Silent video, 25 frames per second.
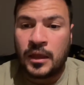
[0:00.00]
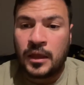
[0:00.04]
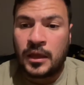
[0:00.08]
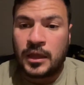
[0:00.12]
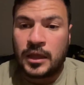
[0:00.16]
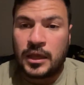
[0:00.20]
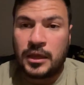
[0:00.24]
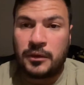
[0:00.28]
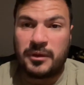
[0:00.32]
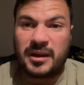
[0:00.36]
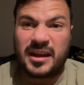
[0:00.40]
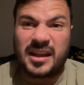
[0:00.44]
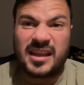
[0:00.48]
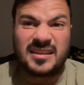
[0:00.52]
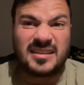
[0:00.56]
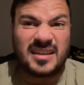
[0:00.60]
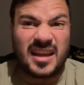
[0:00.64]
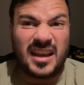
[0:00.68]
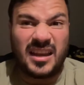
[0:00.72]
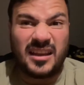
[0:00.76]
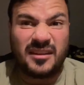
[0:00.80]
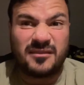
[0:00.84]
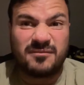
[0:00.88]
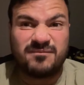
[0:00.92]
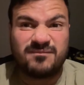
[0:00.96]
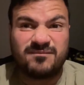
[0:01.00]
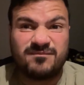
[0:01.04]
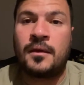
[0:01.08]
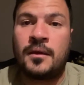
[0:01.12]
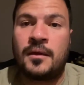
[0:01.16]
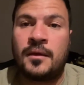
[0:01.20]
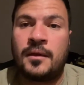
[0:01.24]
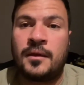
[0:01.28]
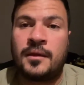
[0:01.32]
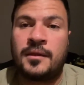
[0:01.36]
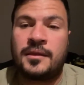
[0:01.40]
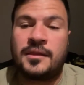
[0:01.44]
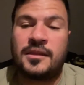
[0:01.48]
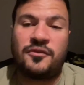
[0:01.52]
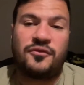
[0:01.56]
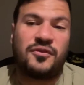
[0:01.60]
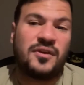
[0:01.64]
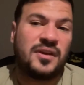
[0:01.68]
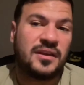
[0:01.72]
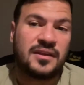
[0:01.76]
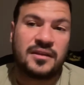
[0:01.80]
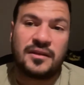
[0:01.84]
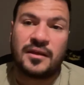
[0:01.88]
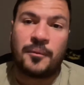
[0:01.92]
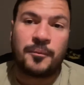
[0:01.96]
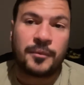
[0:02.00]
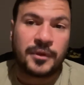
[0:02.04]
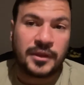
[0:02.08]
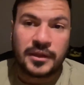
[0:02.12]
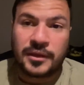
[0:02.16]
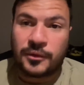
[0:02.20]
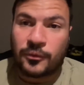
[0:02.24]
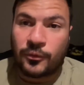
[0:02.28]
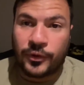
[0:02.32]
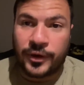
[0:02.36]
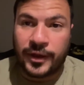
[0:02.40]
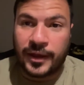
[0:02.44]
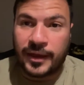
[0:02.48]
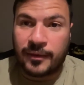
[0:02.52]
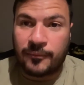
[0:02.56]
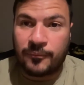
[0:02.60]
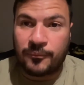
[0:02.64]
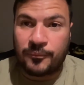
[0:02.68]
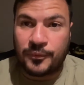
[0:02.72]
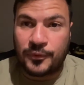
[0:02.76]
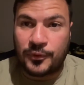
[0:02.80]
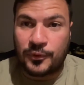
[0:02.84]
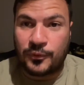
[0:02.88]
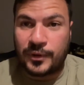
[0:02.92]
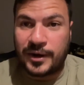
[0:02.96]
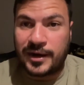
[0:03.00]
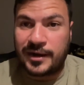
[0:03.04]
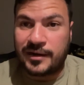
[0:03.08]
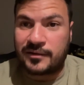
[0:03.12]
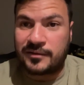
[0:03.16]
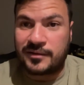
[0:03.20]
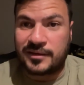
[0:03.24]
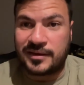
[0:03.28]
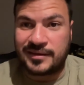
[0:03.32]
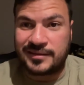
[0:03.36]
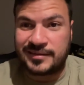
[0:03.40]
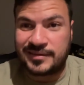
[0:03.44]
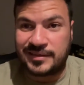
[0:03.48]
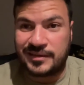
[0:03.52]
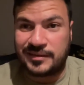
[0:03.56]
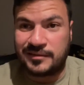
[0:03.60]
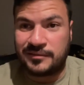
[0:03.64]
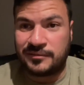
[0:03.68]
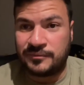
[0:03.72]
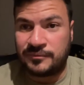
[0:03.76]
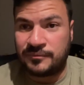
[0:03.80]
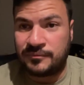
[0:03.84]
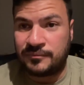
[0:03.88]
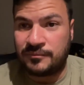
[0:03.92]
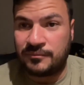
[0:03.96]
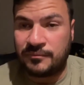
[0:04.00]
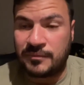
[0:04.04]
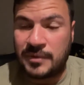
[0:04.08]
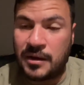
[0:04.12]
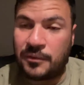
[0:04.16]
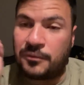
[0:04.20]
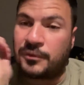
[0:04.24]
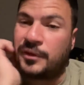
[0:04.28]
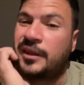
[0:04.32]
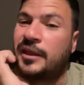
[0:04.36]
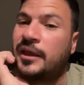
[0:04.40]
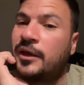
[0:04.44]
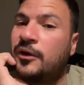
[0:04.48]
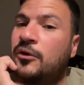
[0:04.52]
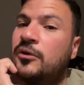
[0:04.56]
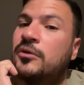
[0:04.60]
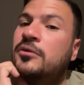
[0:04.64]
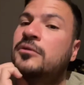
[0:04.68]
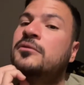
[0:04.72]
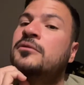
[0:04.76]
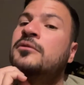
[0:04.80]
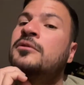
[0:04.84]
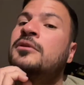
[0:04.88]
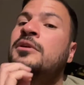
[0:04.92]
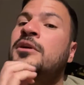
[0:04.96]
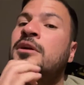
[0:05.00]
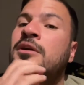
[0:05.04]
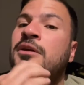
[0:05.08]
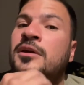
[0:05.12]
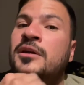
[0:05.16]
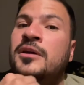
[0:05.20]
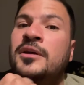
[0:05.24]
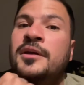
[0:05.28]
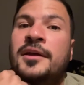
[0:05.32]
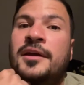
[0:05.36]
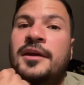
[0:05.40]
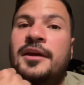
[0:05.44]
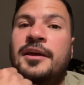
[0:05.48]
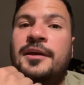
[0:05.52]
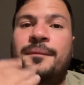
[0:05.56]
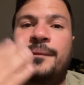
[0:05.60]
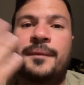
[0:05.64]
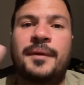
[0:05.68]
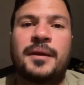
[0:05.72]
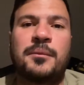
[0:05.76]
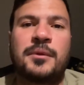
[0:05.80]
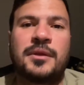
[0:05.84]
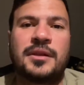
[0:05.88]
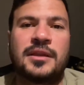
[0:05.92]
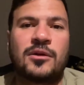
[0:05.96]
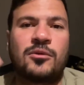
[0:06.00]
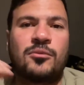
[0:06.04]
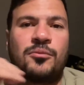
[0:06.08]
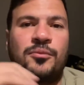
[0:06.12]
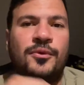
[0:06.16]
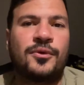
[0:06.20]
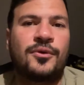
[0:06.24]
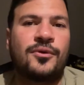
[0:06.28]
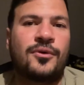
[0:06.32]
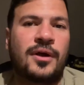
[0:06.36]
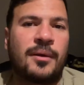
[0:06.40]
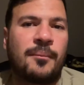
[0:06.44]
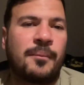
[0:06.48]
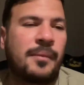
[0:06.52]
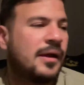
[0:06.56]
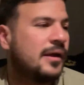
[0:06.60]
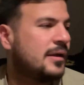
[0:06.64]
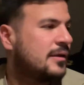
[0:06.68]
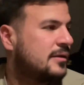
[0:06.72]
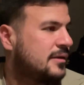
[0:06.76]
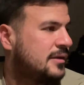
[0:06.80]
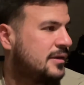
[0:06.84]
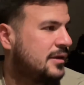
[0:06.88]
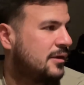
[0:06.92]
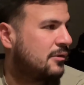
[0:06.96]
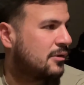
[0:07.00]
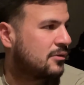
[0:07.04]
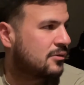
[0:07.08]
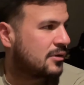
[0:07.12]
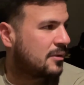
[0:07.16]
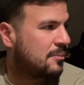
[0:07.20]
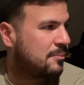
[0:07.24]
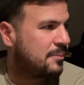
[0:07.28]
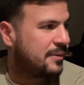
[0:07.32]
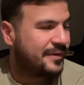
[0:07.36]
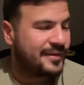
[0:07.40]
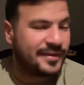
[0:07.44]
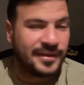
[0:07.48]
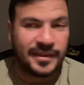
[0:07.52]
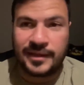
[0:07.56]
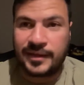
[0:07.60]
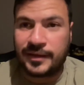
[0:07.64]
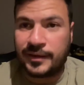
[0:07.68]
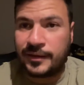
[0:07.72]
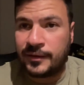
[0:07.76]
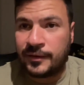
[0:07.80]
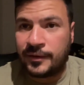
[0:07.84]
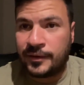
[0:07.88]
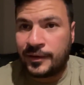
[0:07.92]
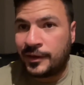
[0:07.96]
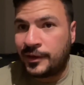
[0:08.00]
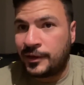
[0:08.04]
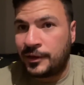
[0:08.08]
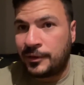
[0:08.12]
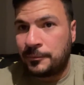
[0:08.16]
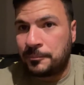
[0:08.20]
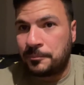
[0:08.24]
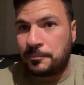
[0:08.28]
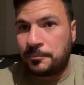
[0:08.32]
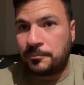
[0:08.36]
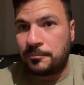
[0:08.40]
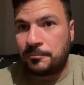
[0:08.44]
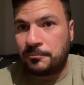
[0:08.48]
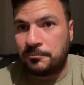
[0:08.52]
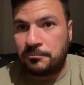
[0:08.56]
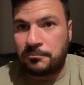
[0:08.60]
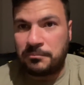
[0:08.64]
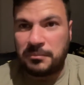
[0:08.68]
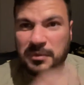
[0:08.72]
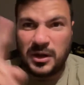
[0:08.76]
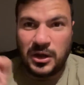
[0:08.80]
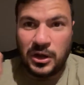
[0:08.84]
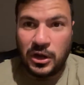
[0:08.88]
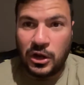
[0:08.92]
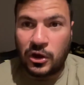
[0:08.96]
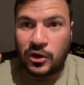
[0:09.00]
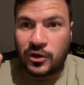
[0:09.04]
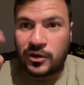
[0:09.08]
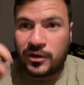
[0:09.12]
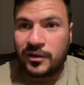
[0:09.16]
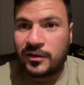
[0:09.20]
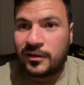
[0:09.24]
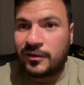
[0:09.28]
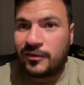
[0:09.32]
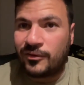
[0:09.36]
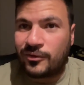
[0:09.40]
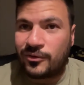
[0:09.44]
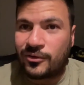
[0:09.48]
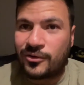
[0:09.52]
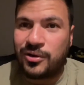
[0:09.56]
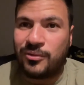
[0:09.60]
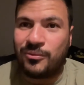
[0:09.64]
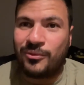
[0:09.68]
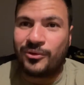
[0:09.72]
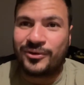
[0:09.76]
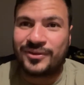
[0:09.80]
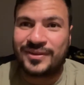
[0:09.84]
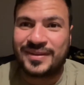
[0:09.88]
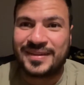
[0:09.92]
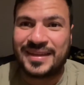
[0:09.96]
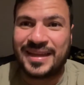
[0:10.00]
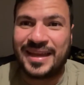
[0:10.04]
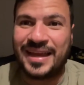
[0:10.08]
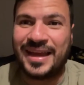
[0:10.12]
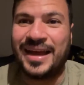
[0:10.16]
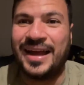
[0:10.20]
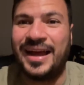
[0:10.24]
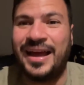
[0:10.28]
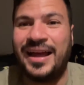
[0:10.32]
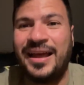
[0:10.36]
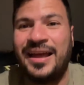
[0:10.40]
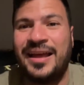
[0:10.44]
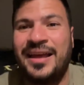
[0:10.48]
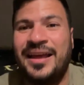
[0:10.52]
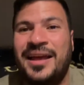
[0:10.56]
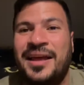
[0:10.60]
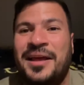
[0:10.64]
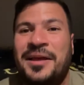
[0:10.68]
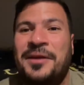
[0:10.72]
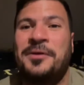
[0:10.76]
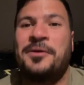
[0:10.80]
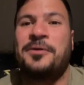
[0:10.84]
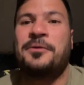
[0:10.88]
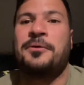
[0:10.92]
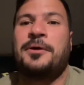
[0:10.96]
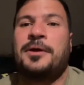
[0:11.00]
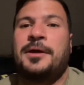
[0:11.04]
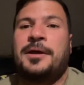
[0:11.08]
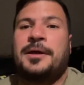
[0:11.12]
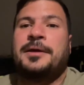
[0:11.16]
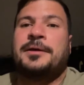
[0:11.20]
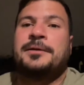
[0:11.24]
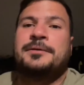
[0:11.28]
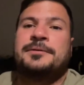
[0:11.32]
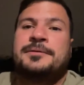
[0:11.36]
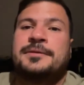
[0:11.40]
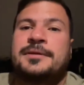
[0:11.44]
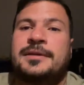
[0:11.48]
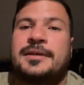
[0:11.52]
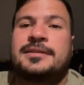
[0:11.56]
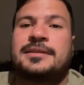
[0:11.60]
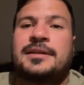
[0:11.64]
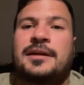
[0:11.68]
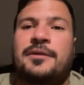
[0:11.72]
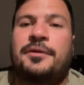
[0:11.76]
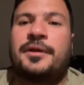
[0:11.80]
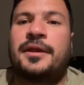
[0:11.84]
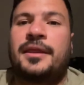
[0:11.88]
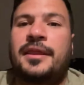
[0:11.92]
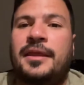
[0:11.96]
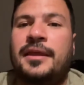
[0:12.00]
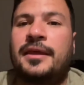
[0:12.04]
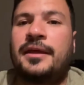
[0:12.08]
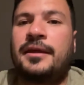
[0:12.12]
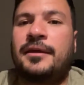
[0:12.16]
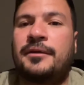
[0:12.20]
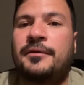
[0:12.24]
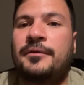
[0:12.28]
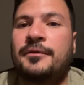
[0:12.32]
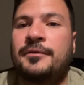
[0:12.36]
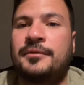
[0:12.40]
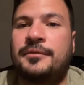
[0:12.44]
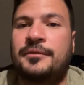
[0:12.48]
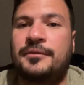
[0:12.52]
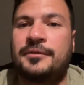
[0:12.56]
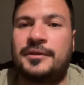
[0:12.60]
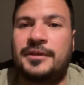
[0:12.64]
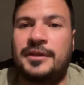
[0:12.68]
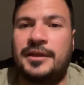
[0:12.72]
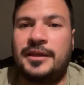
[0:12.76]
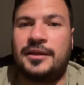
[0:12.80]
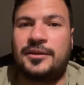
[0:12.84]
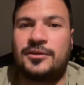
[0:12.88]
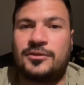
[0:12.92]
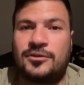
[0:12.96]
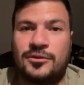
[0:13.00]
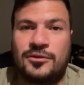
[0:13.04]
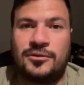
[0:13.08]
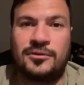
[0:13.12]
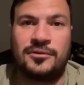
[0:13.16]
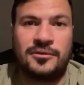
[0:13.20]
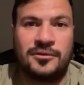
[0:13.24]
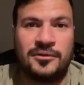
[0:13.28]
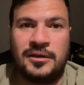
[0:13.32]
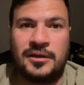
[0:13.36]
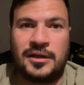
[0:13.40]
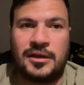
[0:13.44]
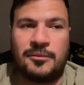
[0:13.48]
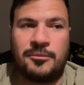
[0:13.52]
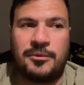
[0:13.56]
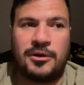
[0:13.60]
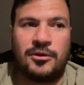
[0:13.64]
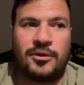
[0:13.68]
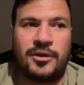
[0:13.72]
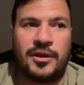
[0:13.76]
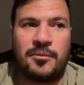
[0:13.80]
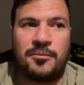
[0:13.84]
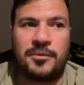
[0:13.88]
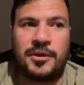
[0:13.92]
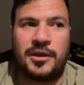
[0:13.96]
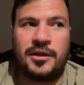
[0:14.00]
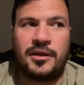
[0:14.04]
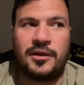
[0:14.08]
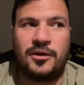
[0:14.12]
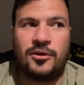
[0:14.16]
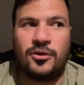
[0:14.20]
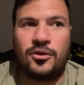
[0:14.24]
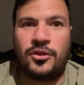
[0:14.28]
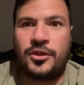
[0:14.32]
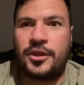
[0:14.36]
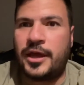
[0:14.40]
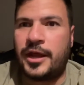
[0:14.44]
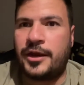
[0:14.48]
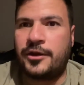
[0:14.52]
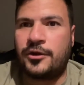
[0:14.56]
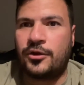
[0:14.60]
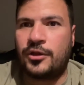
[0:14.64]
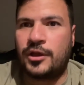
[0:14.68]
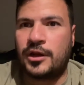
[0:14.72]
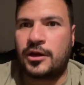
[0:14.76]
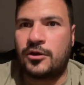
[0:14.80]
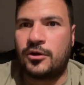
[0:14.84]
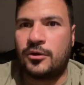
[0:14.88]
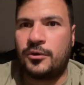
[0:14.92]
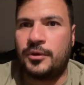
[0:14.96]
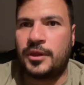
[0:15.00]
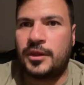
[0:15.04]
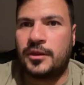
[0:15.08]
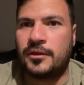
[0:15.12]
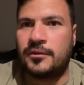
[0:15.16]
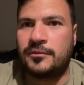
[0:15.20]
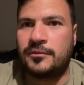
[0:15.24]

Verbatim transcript: y ver qué sale. Definitivamente voy a probar hacer más videos, experimentar un poco, capaz llevar una especie de blog o como sea eh, a través de, de esto. Capaz lo llame los diarios del COVID